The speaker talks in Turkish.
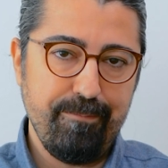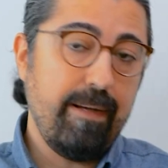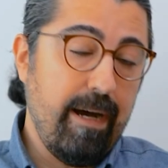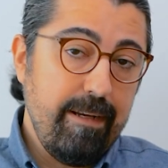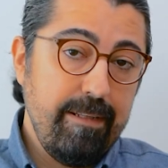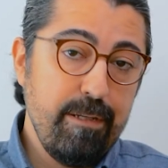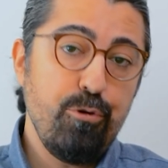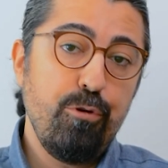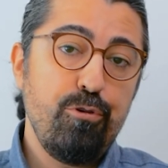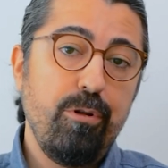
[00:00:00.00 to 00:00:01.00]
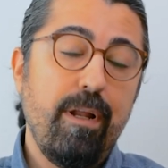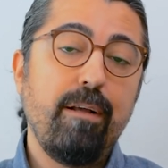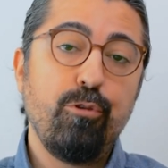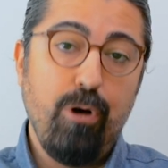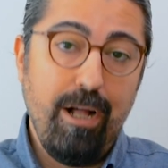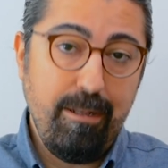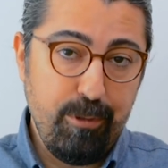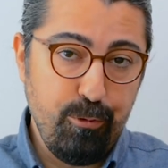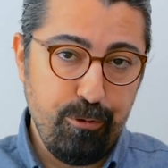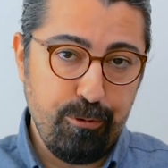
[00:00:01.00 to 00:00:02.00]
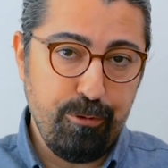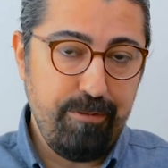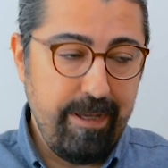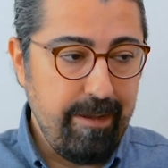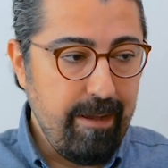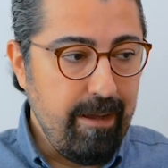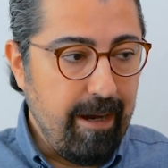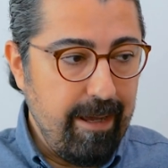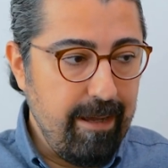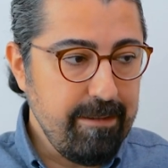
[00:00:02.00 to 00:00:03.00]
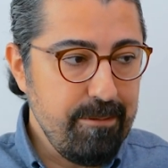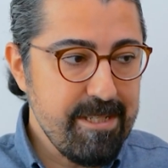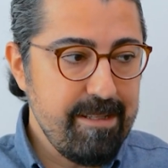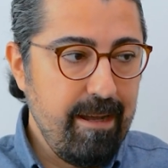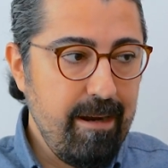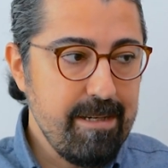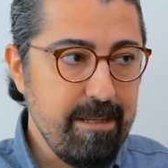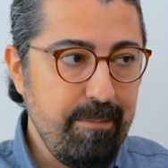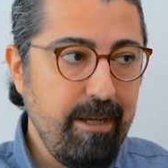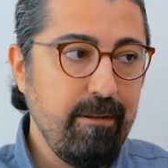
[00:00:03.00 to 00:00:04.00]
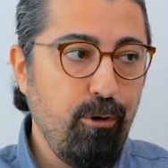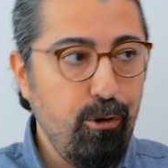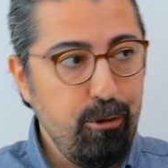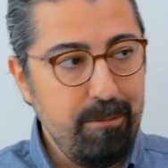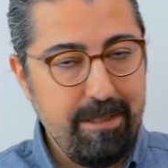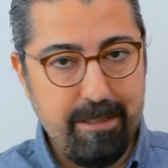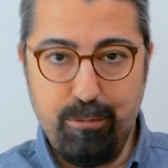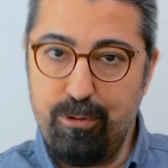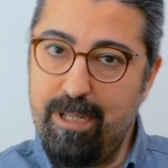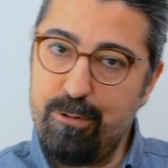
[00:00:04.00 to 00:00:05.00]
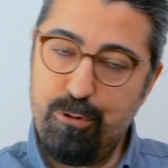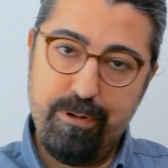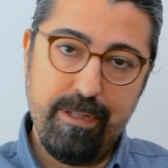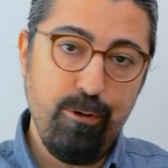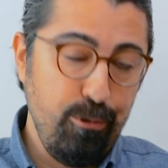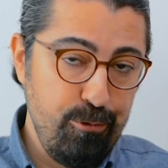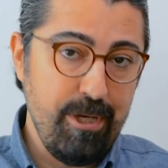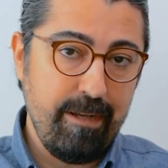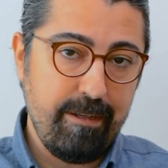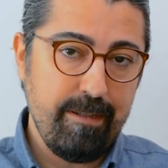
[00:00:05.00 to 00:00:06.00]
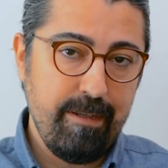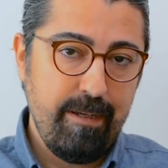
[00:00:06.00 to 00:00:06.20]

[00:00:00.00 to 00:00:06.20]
Kaygı da sonuç olarak doğal bir duygu ve hayatımızda her zaman olmalı, bundan sonra da olacak.